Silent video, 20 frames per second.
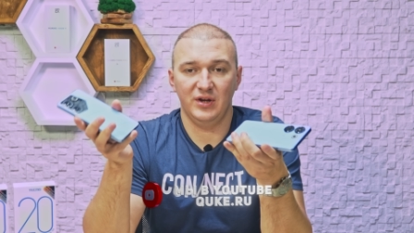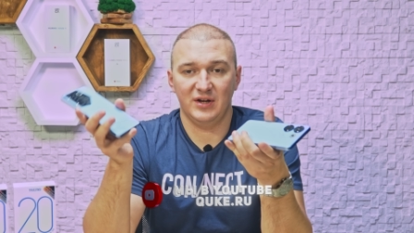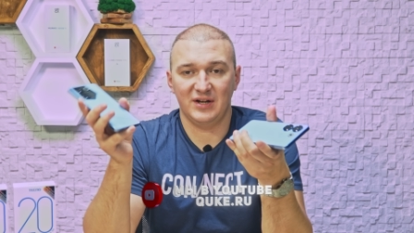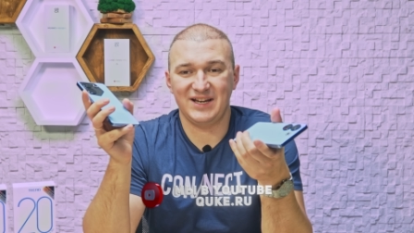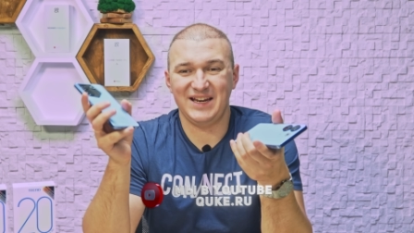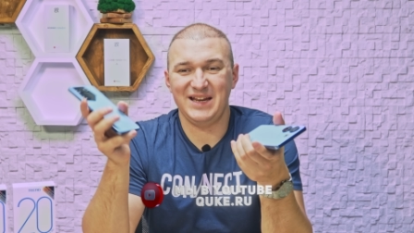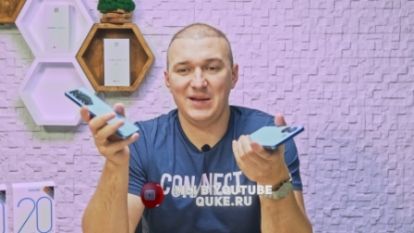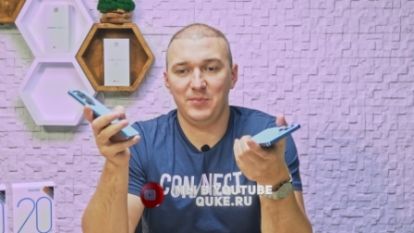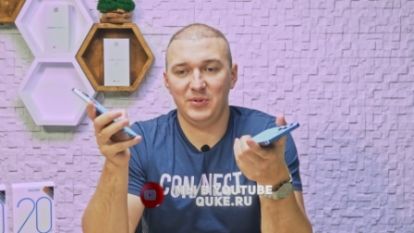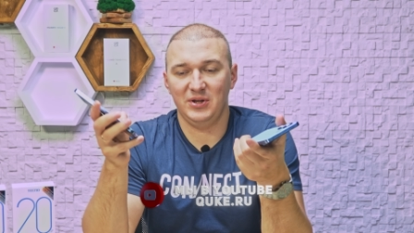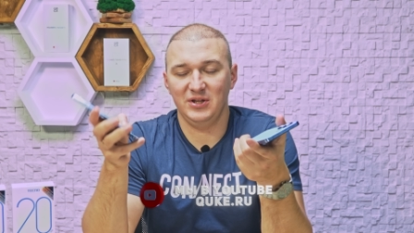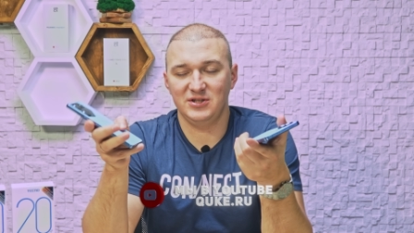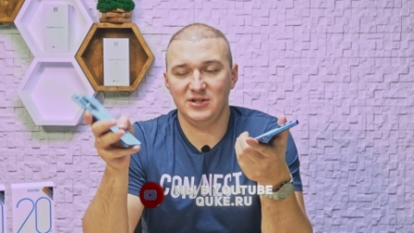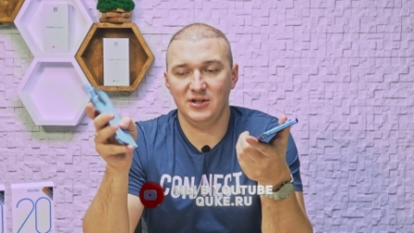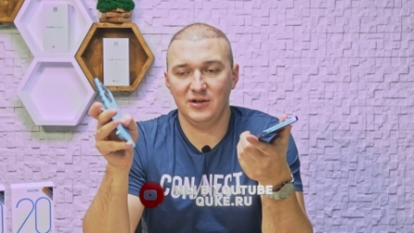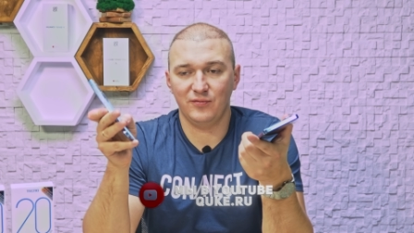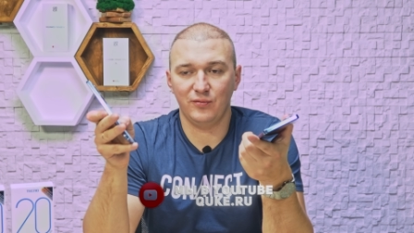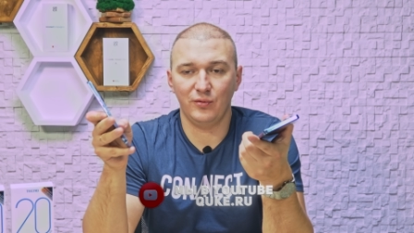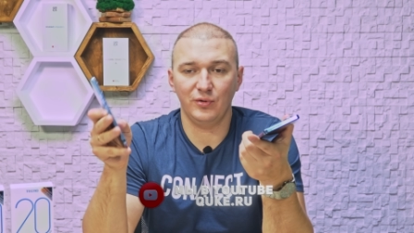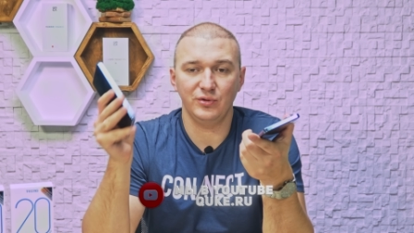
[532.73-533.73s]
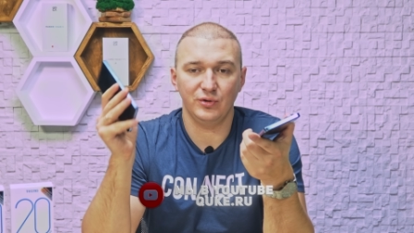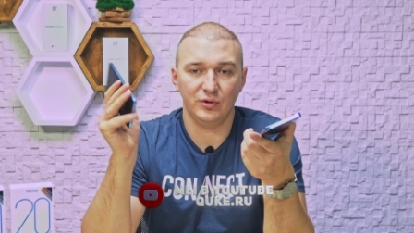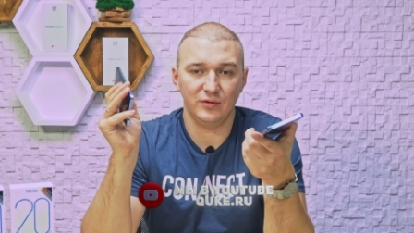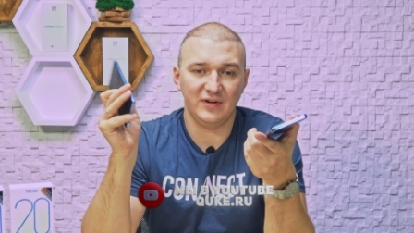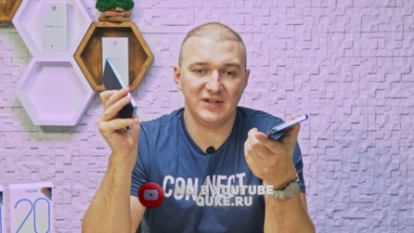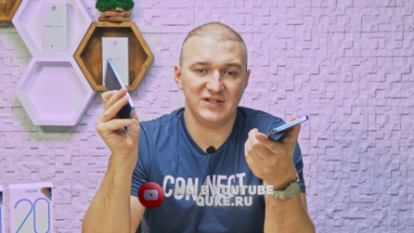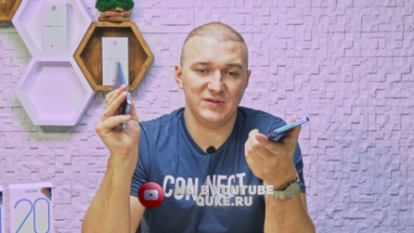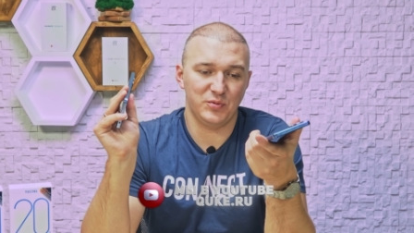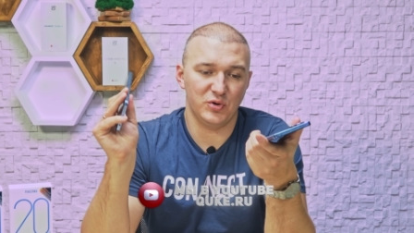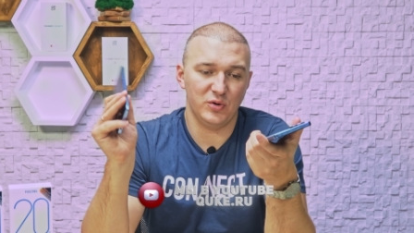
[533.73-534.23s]
крепкий телефон, но
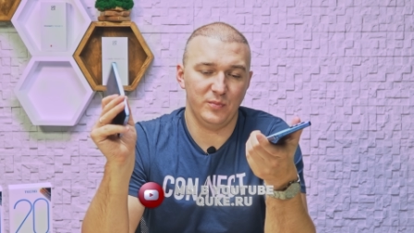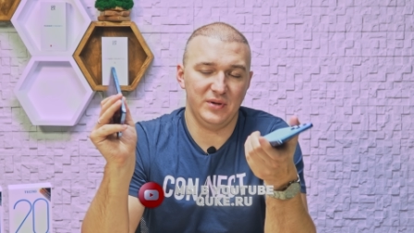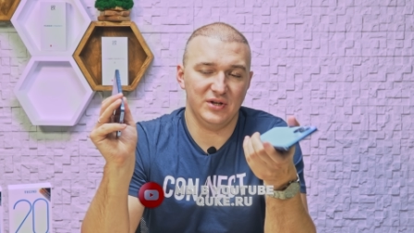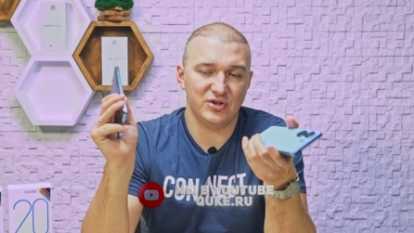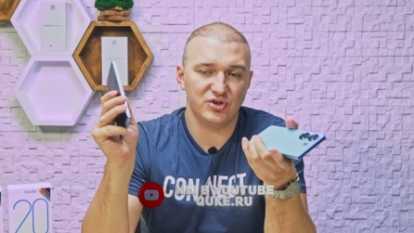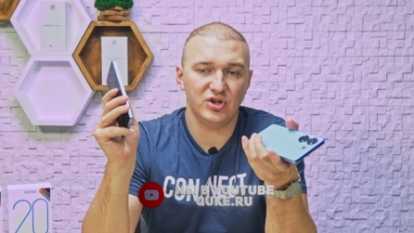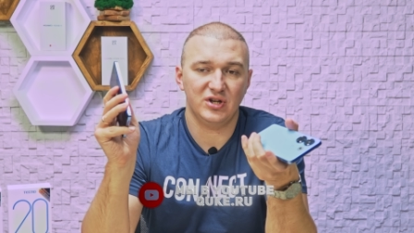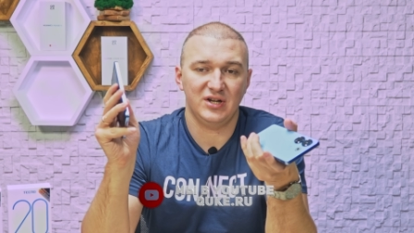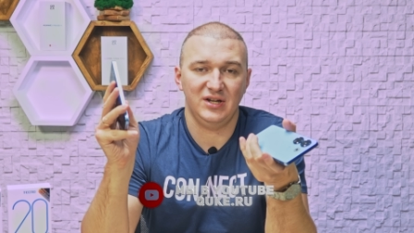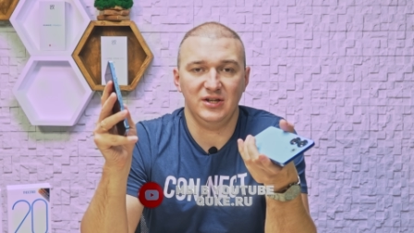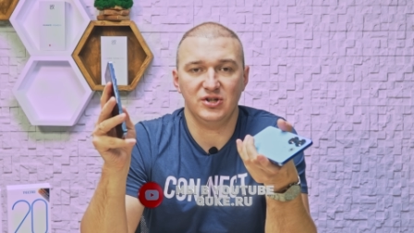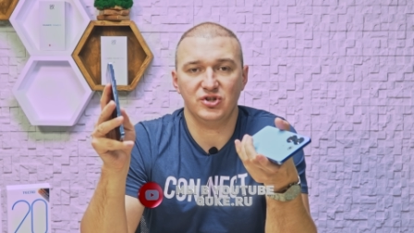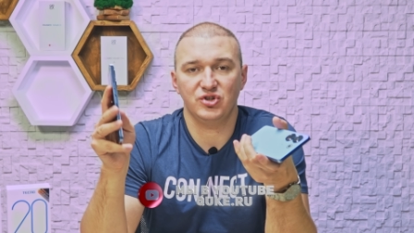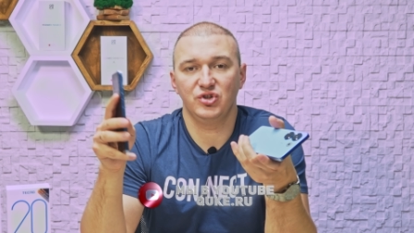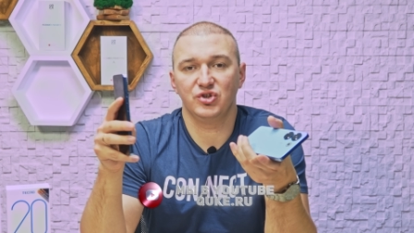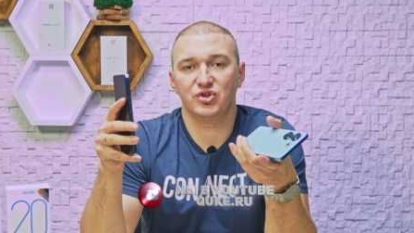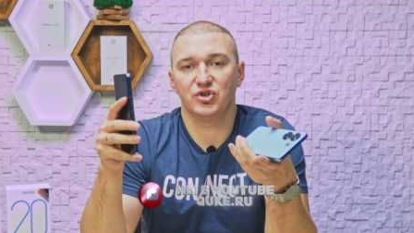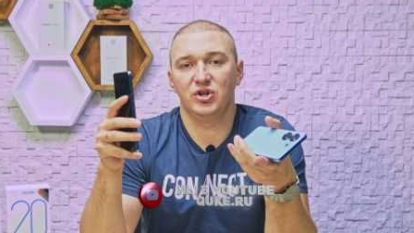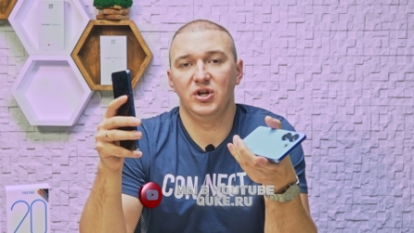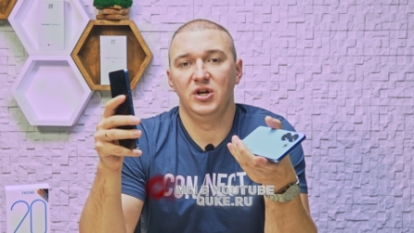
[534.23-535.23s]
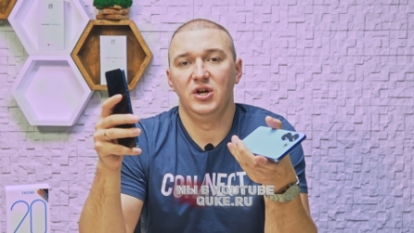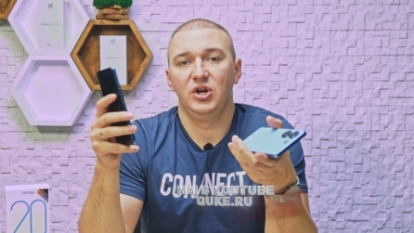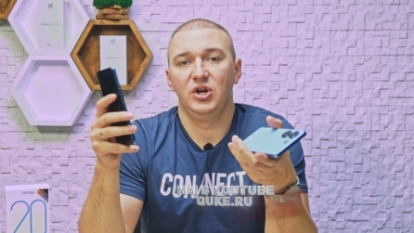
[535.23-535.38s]
20 Pro 5G, конечно же,